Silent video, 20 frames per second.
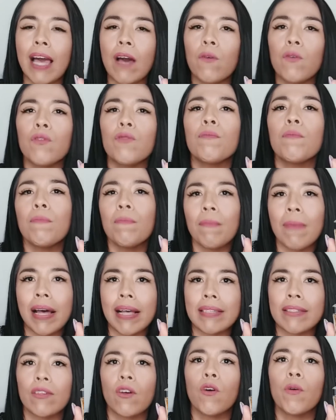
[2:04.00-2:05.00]
aún
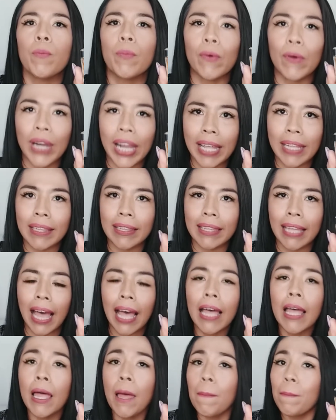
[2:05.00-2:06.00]
más
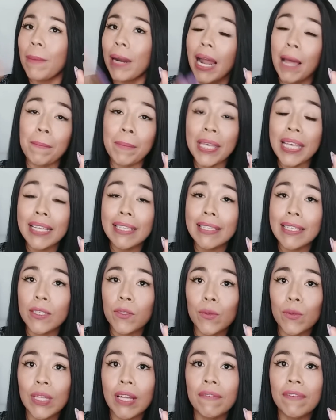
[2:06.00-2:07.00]
opulenta. Para mí esta
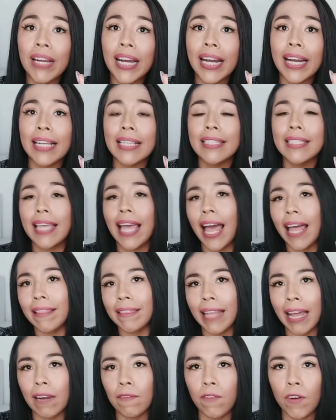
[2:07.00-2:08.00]
es una fragancia
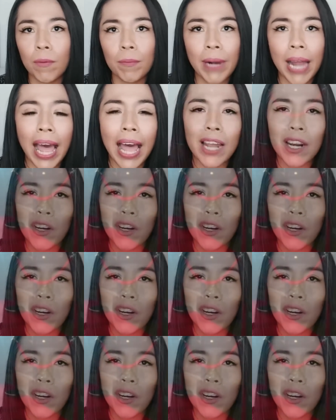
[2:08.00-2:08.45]
de alfombra